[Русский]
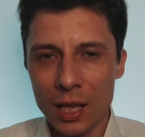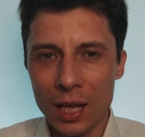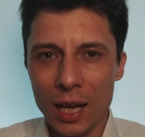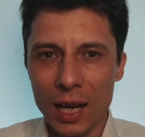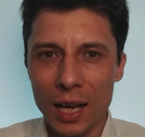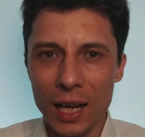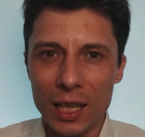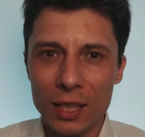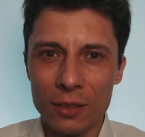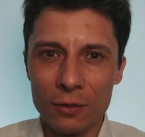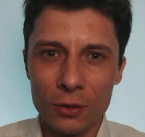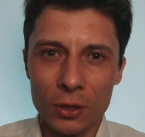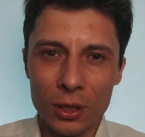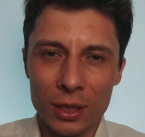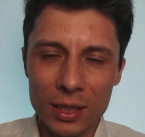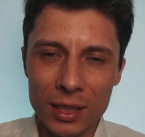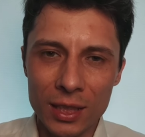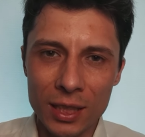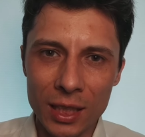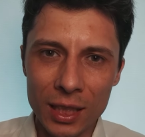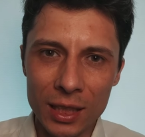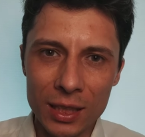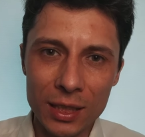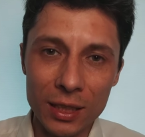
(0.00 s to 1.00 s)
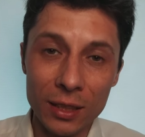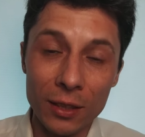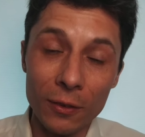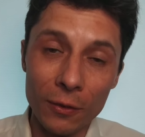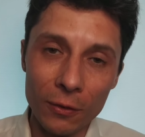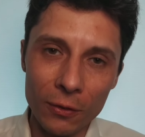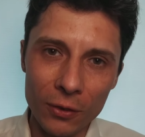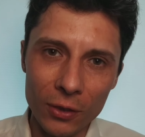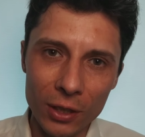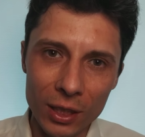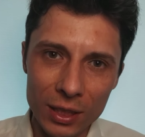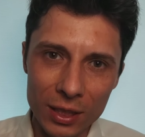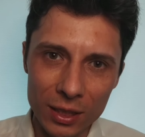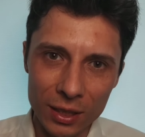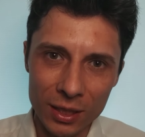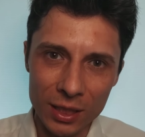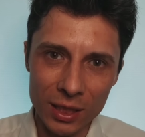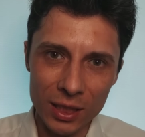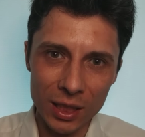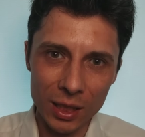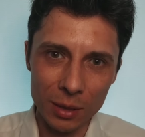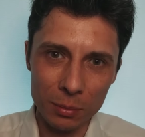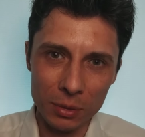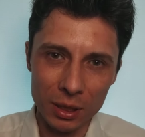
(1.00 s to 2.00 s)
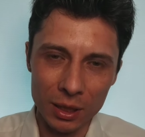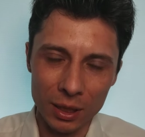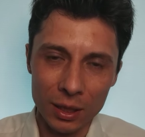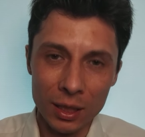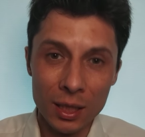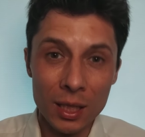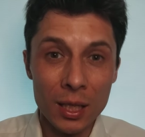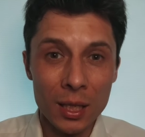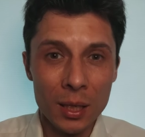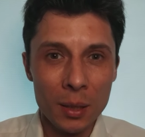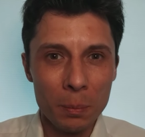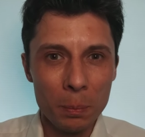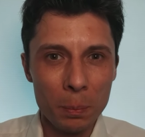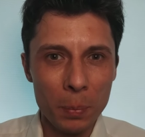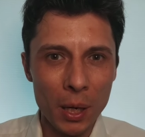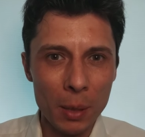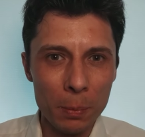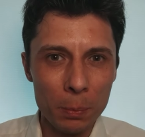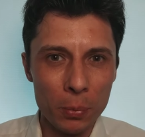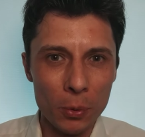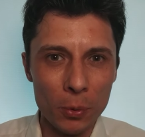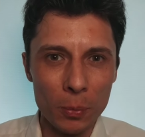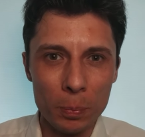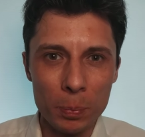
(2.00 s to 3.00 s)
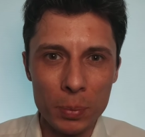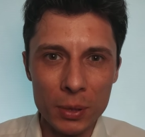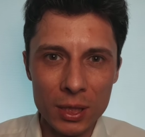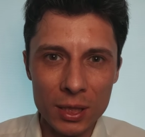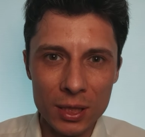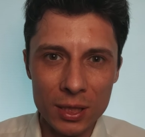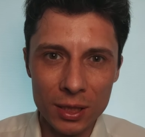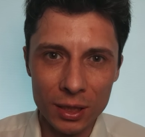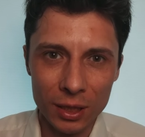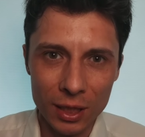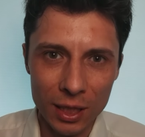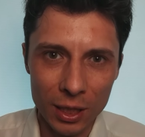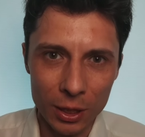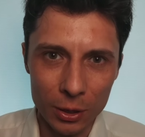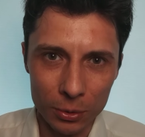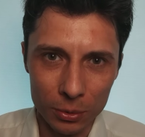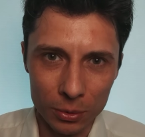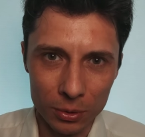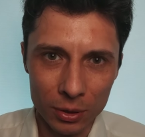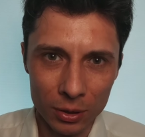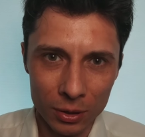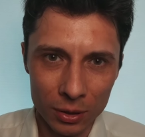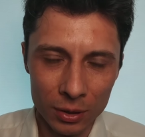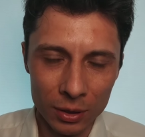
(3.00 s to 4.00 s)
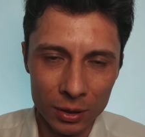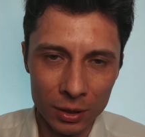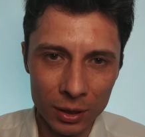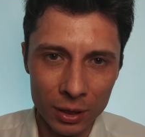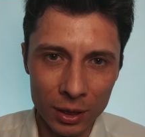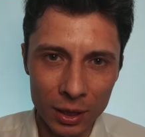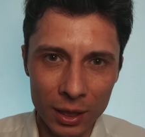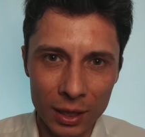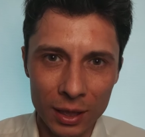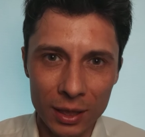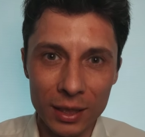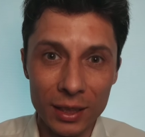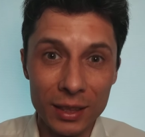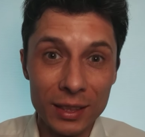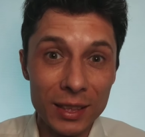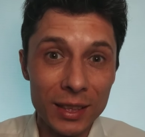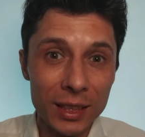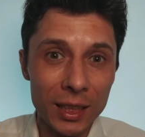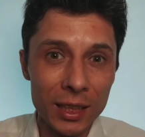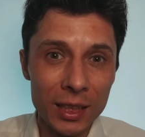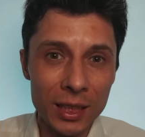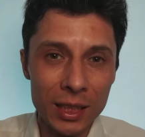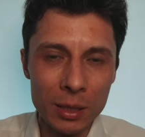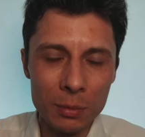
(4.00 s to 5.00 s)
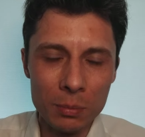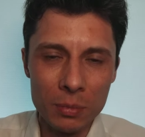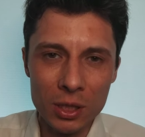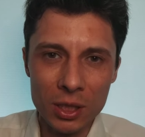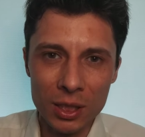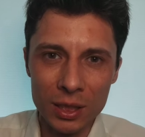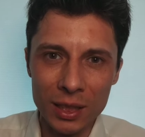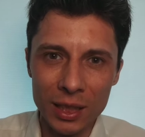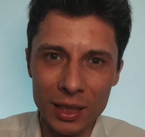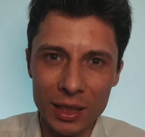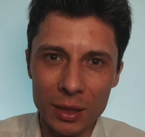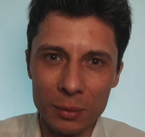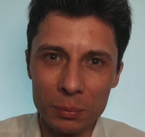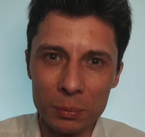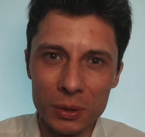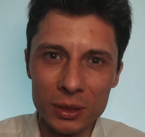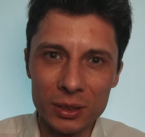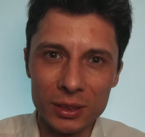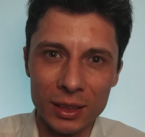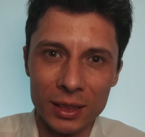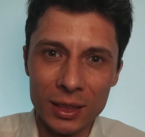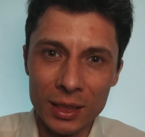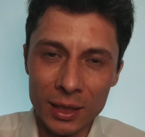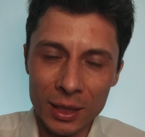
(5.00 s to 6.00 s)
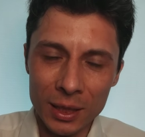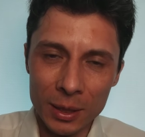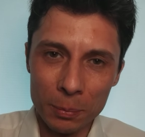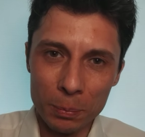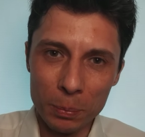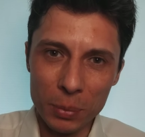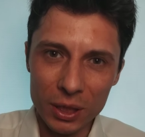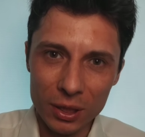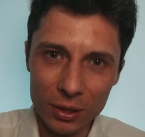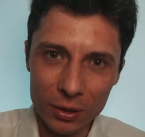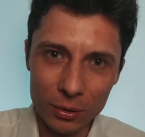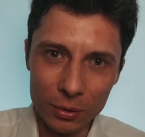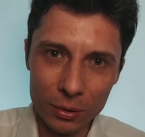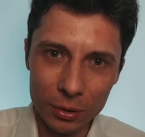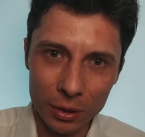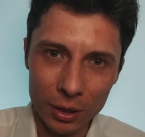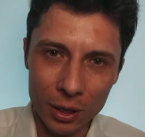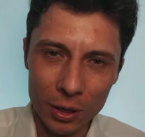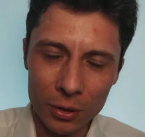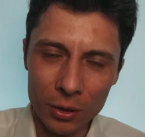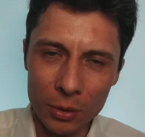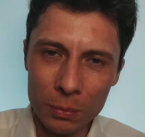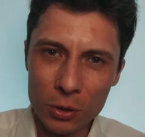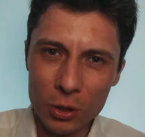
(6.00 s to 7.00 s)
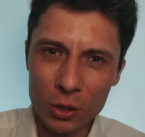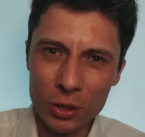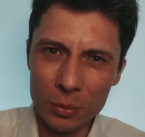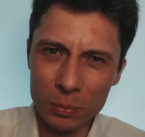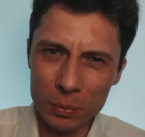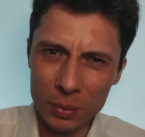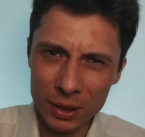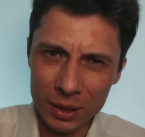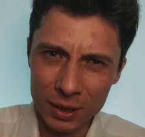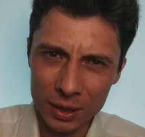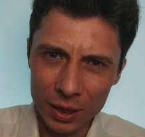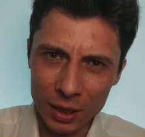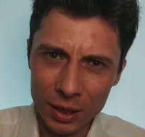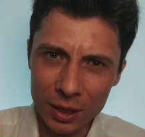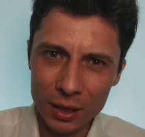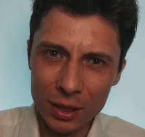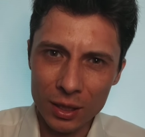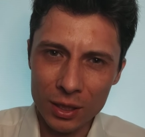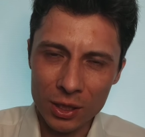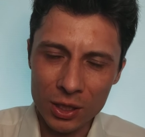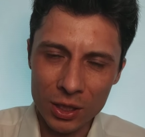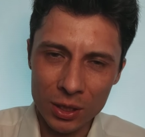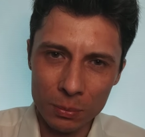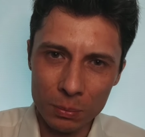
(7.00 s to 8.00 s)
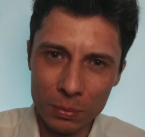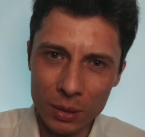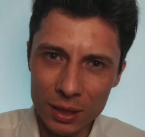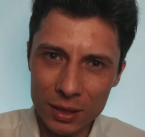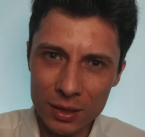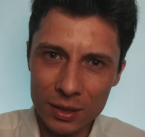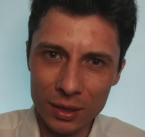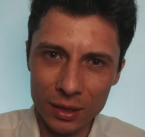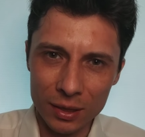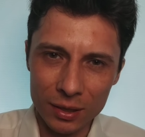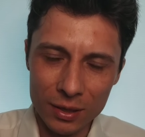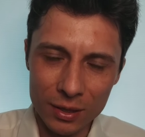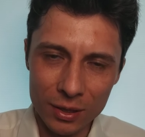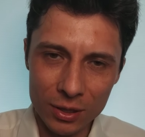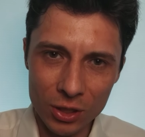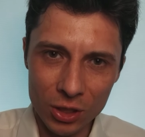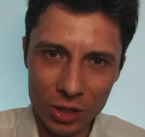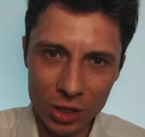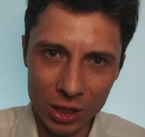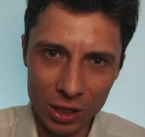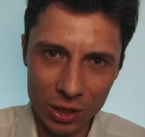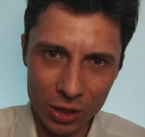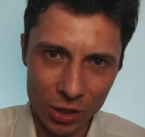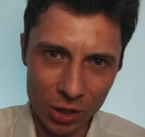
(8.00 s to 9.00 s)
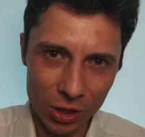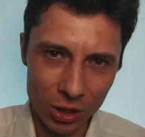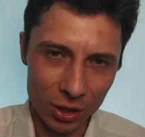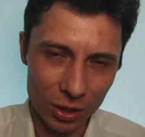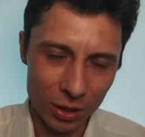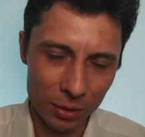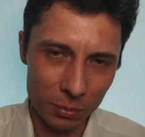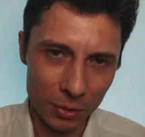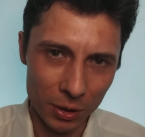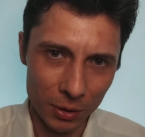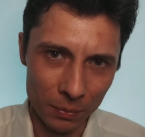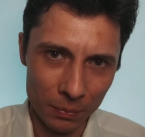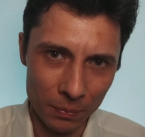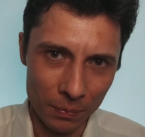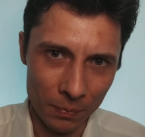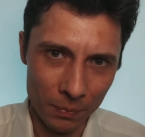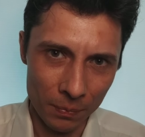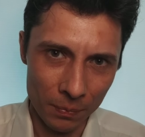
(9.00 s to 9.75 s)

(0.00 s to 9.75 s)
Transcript: А его дети в этих семьях папу презирают. Говорит, каким же надо было быть дураком, чтобы так ошибаться с женщинами.